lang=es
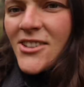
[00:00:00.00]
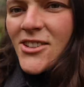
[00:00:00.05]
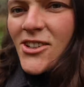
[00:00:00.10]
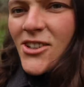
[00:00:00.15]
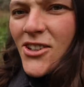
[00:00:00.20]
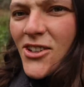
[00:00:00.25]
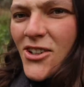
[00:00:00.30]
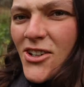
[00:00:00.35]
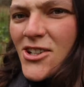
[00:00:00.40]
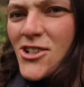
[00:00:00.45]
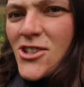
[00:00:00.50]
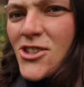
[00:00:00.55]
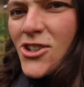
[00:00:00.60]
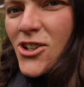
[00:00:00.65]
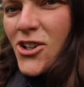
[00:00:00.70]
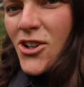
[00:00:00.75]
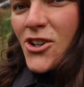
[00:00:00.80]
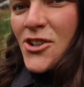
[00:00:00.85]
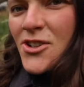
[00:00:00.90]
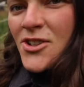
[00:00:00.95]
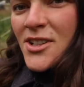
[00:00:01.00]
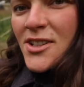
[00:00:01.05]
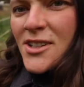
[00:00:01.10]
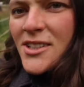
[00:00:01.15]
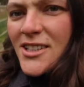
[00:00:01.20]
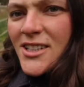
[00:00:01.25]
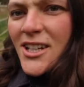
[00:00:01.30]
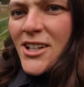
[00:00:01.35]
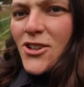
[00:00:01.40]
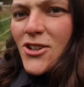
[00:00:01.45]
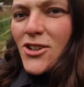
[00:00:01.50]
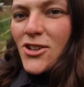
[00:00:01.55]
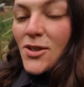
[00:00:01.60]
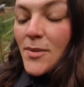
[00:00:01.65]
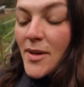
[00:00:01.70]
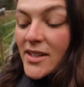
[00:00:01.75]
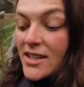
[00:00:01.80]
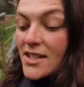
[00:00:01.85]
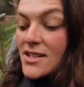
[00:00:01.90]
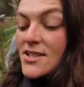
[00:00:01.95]
todo esto lleno de
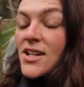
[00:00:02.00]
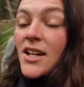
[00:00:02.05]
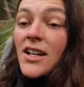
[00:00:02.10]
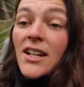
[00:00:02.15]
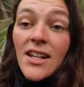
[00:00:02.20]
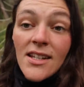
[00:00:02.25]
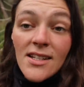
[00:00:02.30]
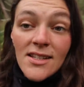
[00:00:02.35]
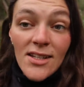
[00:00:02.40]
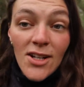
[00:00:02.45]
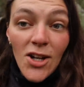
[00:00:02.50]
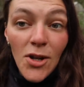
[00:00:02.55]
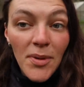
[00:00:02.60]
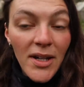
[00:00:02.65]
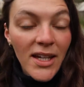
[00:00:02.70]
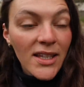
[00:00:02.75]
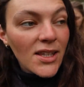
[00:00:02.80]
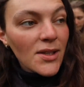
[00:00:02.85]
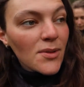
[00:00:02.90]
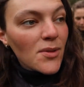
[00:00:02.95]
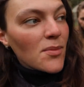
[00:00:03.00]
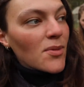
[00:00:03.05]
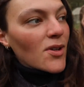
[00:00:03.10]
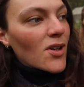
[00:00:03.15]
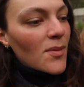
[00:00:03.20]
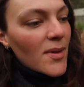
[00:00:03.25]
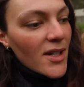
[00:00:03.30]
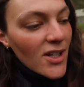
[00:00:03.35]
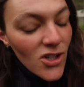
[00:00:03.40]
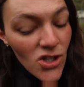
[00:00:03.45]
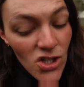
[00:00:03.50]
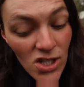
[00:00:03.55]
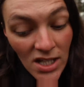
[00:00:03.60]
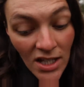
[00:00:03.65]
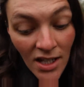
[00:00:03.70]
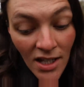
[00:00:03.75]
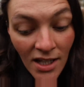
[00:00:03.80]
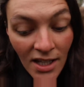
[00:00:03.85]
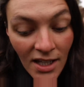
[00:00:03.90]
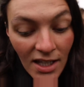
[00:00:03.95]
tomates cherry, ese es el objetivo por lo menos.
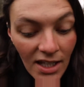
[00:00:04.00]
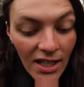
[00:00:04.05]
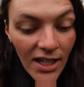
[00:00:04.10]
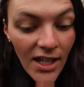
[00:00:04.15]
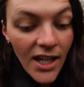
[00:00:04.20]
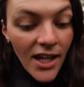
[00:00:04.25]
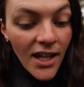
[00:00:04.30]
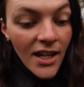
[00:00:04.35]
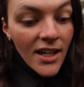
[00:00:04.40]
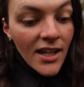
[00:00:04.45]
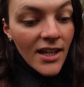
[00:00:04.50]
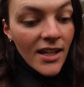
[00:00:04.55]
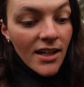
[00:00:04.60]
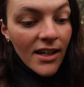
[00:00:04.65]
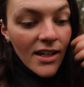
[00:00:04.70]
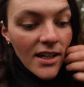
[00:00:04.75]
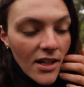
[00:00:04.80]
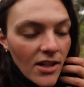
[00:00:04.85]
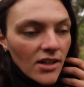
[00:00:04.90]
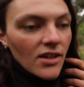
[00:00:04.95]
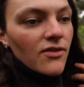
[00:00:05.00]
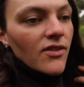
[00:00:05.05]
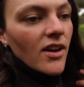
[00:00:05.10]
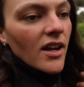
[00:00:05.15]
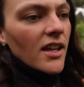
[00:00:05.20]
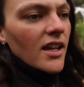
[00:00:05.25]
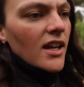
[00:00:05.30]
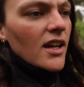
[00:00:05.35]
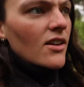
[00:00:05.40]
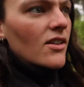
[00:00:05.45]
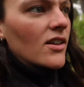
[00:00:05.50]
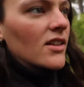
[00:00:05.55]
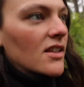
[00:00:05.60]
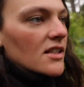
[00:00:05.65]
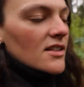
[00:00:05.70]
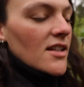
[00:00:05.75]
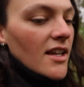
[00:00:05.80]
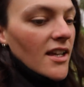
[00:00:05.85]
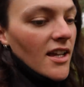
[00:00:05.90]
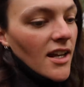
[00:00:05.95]
Y creo que fue ayer o
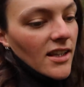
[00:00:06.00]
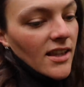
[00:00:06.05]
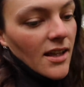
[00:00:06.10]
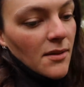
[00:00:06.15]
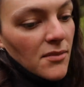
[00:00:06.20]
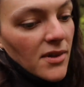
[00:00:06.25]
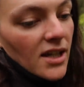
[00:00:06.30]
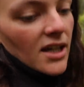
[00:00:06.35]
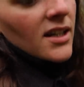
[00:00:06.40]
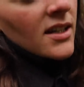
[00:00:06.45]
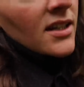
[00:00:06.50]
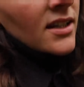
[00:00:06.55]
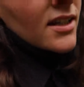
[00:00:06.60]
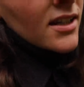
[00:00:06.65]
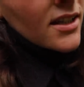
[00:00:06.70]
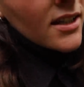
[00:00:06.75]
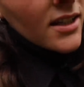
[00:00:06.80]
antes de ayer también